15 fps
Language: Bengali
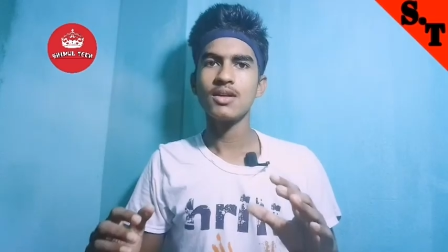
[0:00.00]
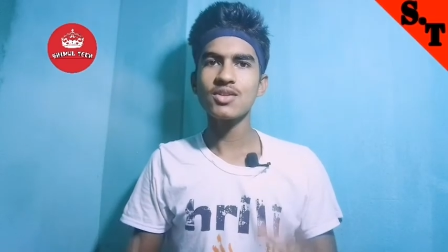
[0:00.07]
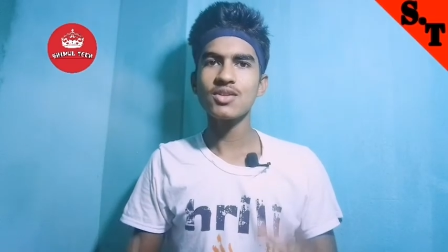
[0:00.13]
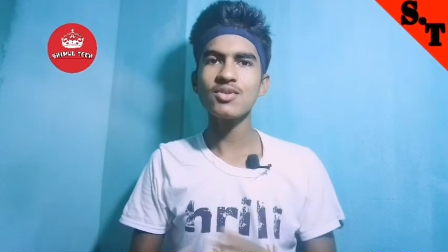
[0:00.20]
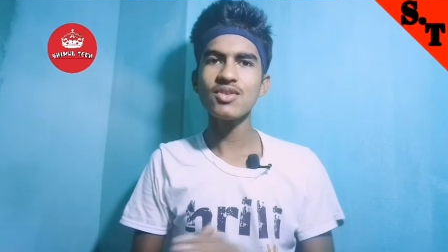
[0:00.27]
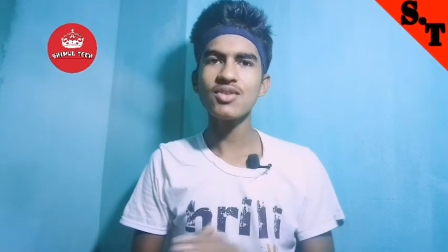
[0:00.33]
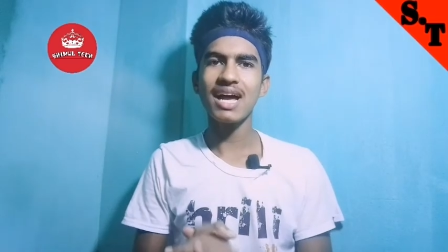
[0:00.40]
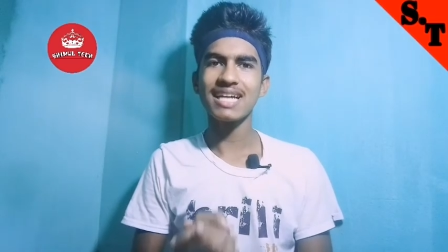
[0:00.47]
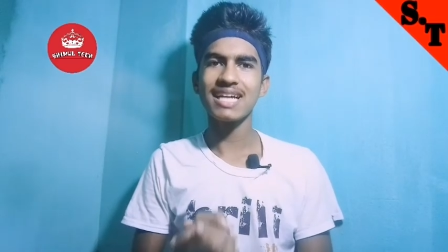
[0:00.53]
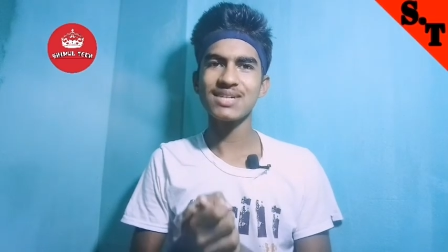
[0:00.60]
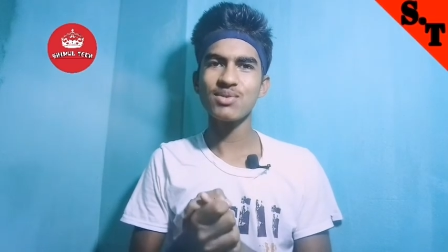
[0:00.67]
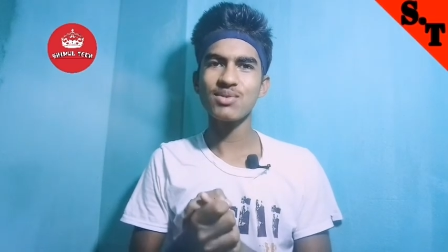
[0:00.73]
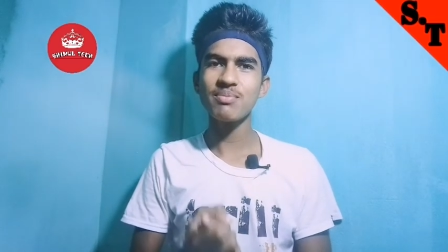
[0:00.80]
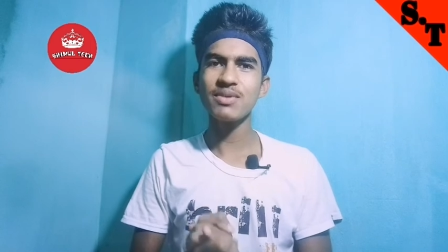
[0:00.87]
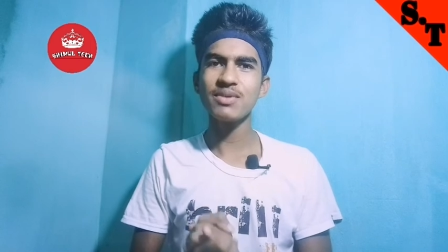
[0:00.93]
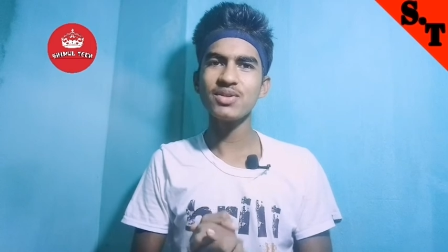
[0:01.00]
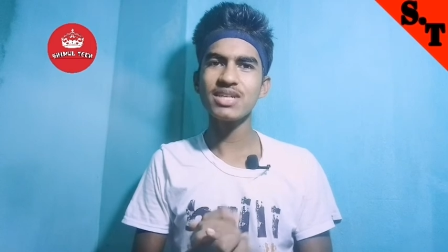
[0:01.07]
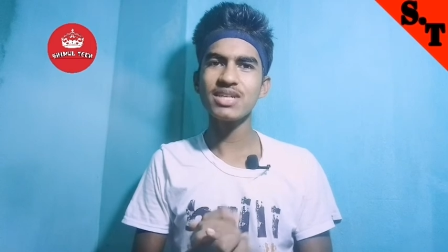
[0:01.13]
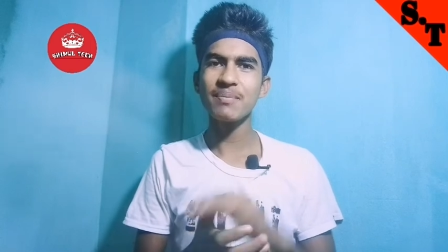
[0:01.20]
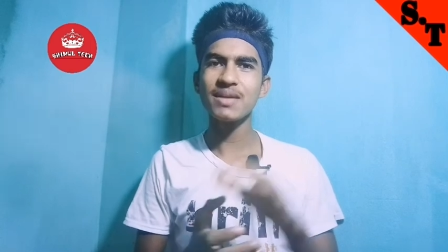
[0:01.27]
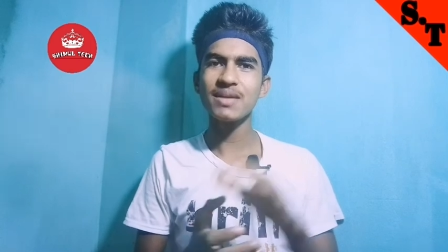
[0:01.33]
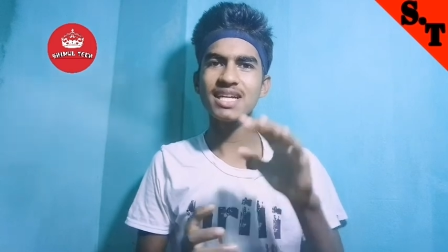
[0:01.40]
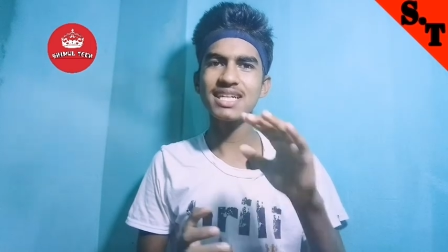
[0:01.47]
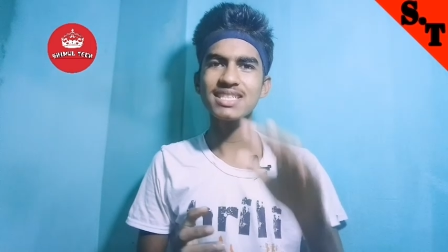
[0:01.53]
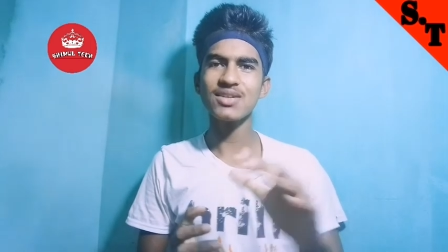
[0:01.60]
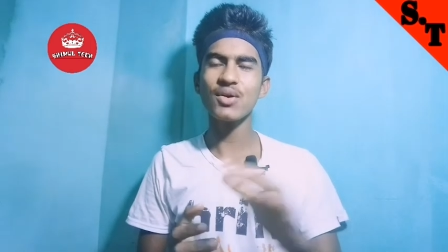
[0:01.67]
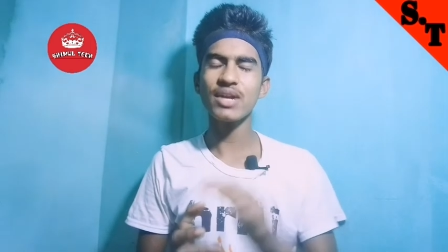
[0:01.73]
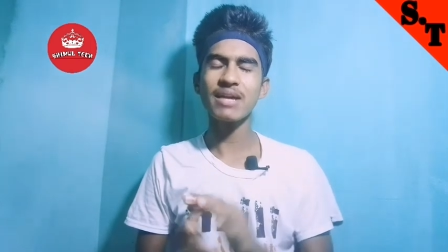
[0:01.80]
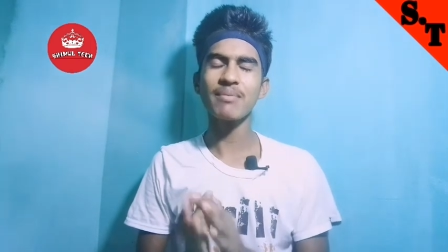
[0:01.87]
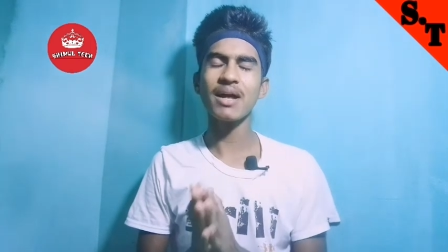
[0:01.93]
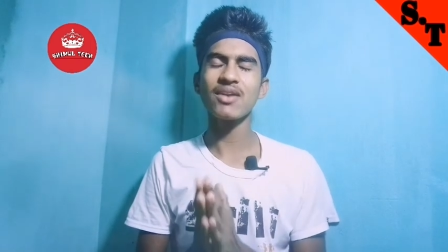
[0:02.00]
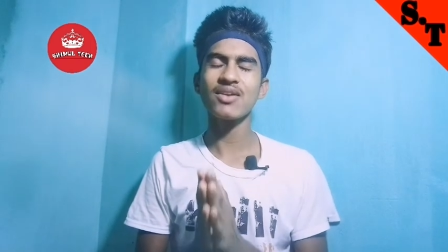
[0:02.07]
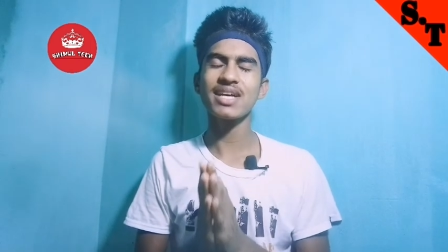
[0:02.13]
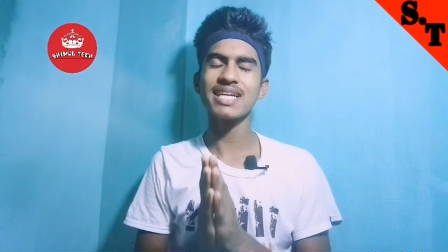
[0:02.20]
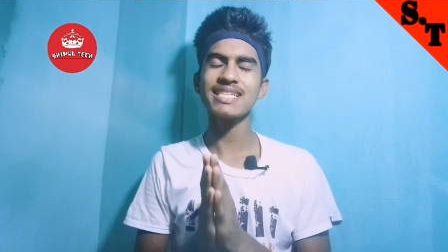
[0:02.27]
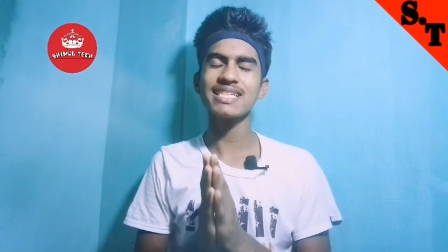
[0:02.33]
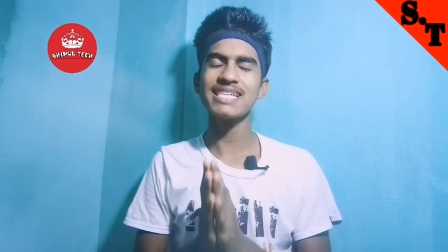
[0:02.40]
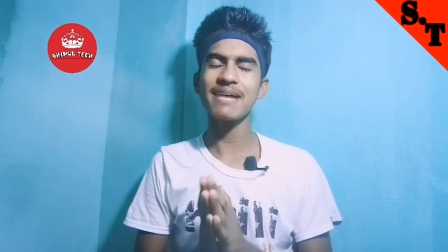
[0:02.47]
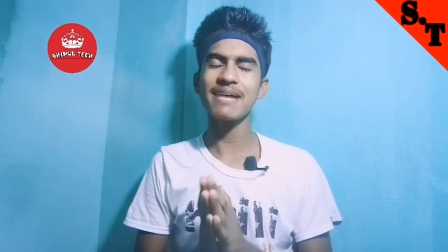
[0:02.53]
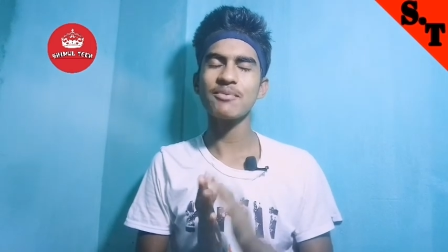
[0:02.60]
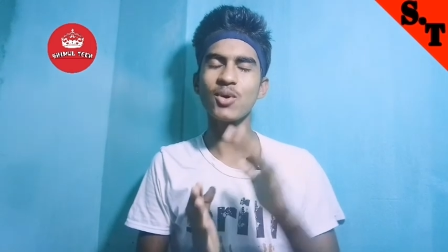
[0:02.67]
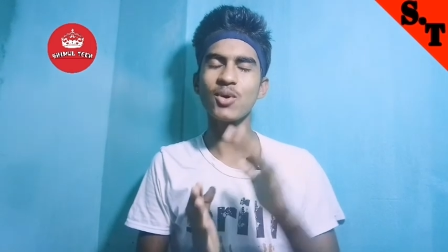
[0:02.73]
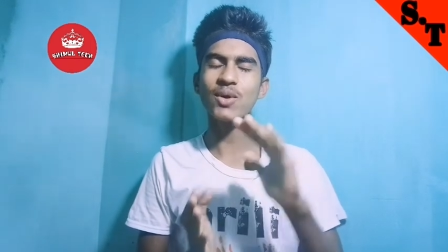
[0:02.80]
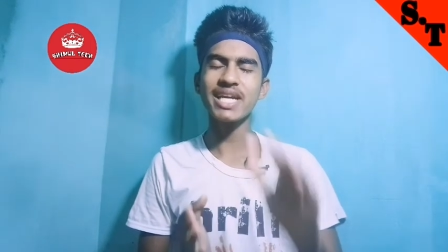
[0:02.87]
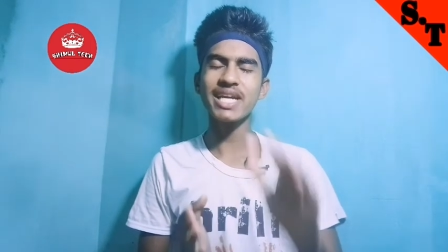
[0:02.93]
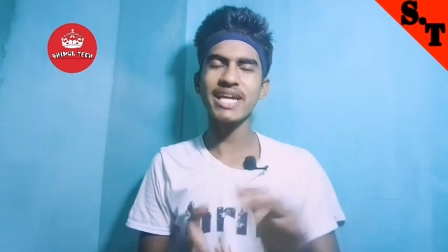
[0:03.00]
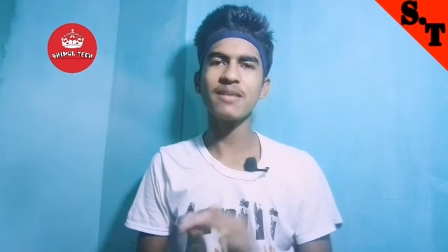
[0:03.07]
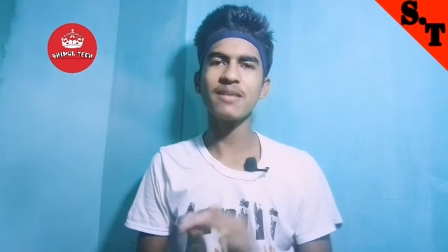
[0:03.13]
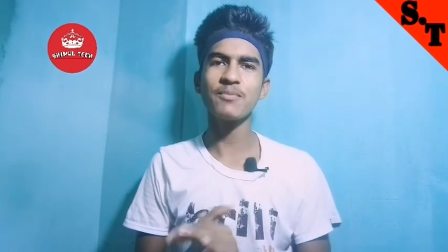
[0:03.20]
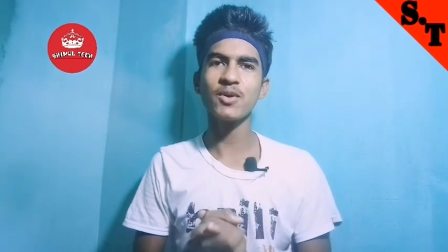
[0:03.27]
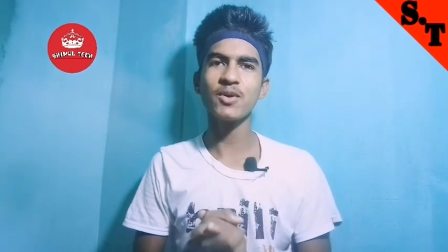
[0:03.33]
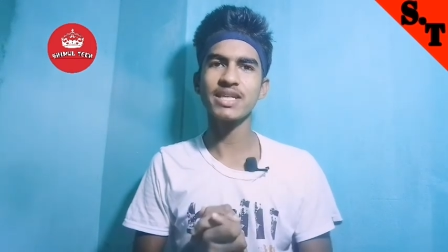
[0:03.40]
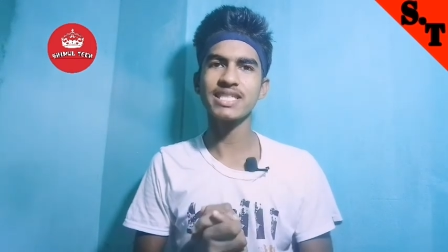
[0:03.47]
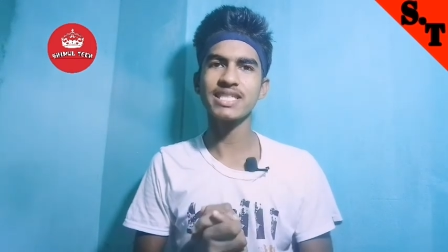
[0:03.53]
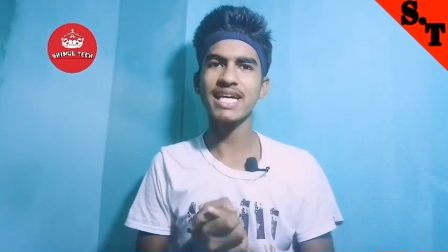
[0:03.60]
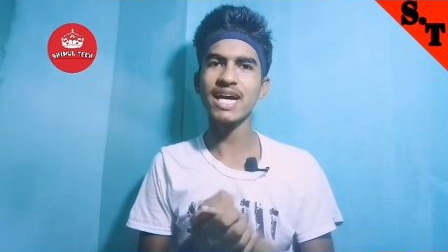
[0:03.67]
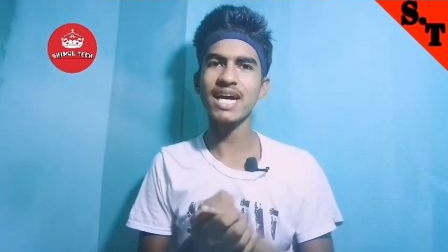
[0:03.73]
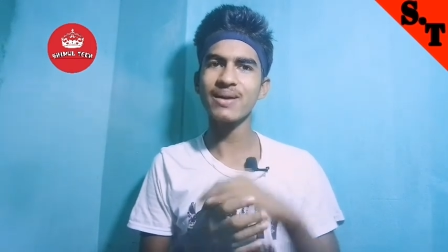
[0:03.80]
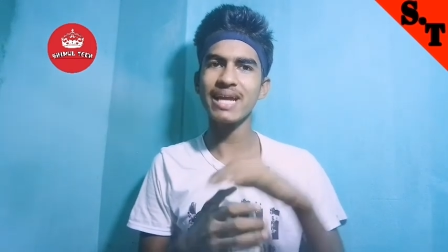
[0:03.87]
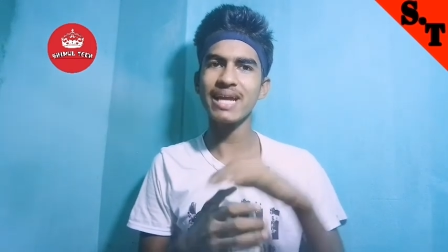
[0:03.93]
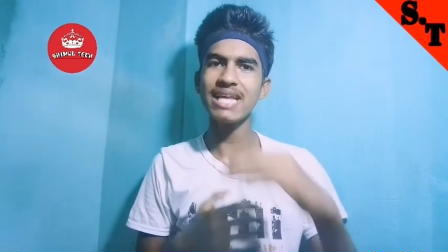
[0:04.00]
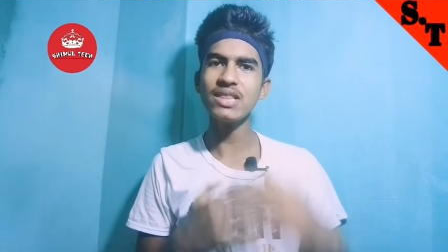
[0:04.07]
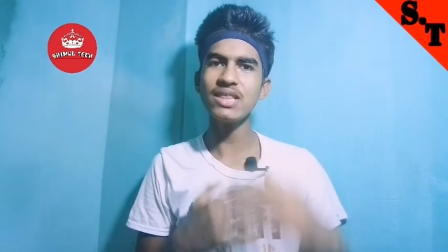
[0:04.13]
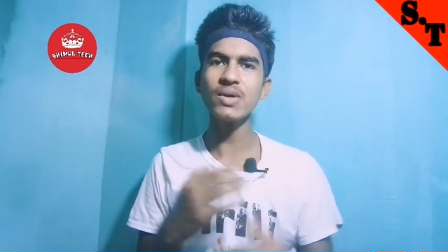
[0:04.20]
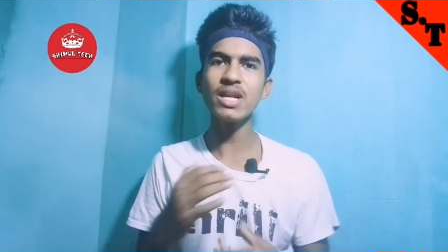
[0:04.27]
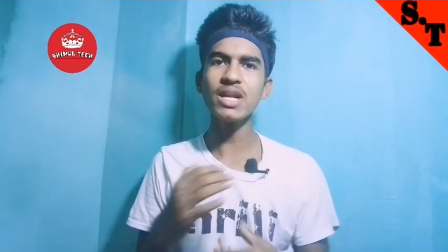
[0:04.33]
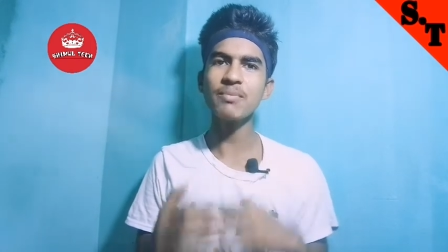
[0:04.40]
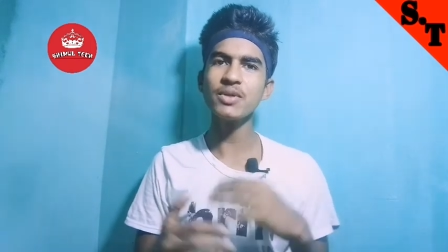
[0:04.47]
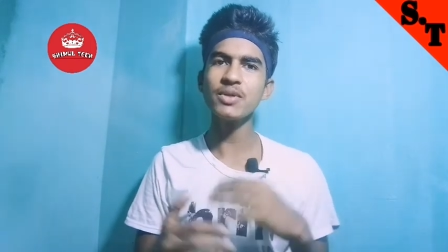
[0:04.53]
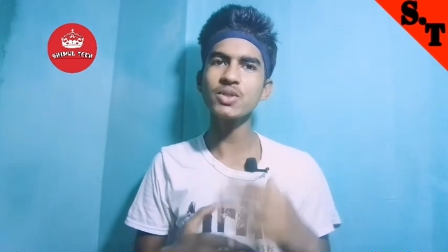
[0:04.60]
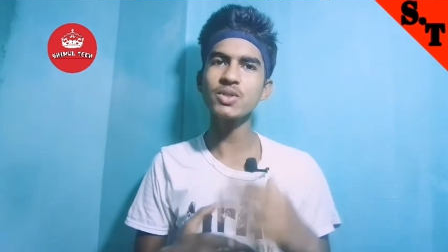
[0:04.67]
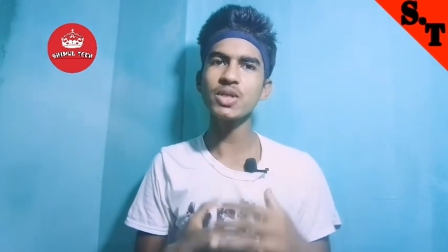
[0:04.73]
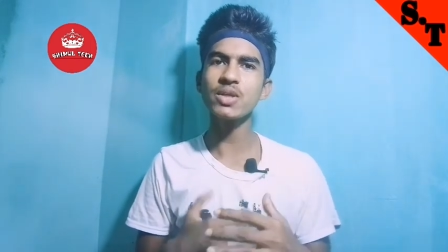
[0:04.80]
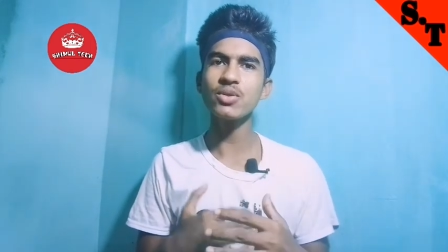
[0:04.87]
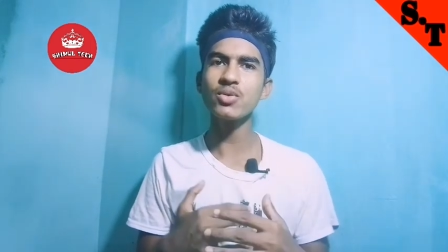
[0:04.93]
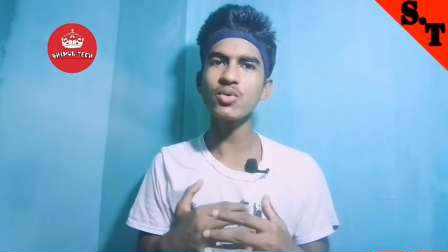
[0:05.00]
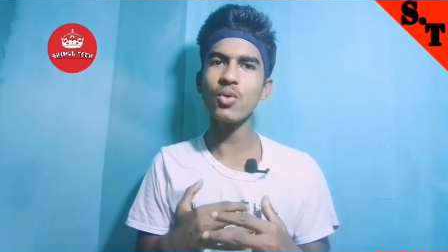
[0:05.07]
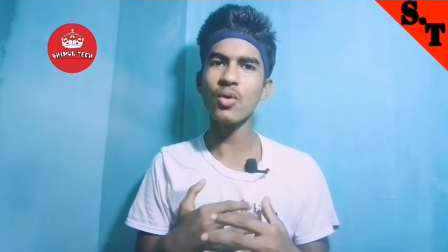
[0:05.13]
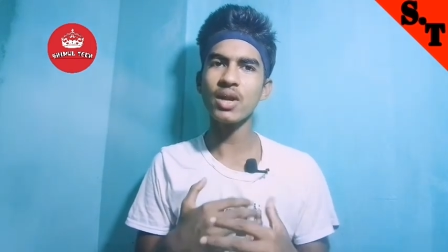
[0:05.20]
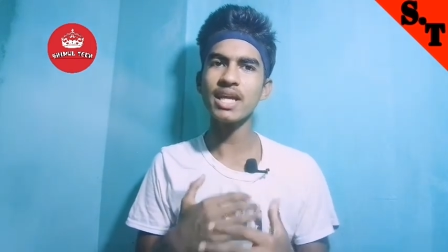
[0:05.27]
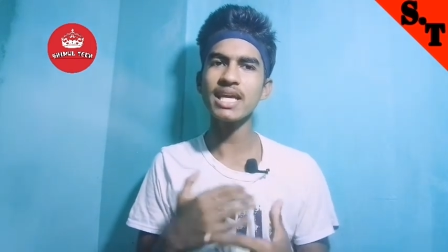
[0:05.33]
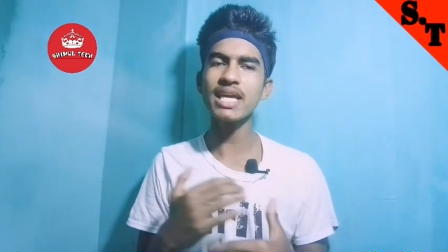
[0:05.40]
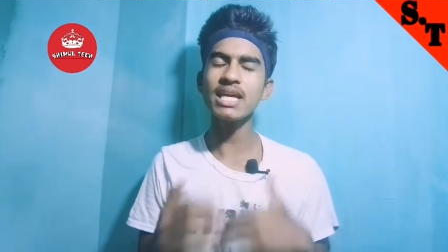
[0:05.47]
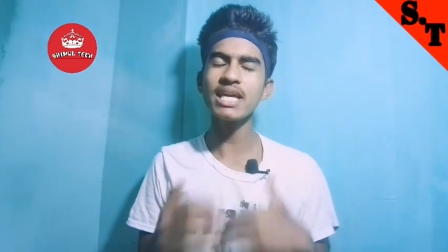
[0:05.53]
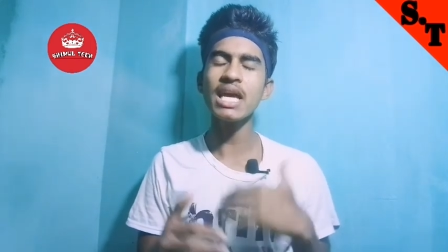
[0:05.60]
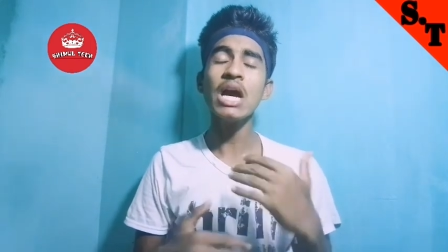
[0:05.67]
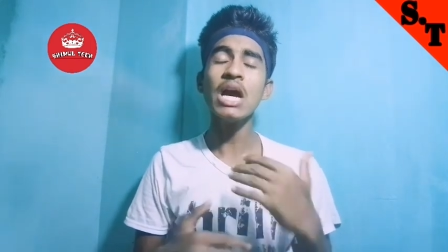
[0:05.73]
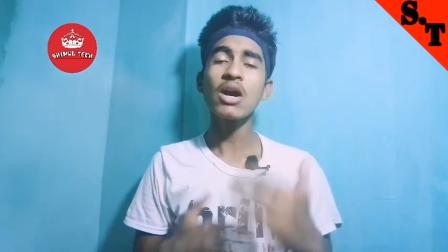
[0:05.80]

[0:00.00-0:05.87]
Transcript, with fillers: সো বন্ধুরা আশা করি ভিডিওটি আপনাদের কাছে অনেক ভালো লেগেছে এবং অনেক হেল্পফুল হয়েছে কারণ এই ধরনের ভিডিও কিন্তু অনেকেই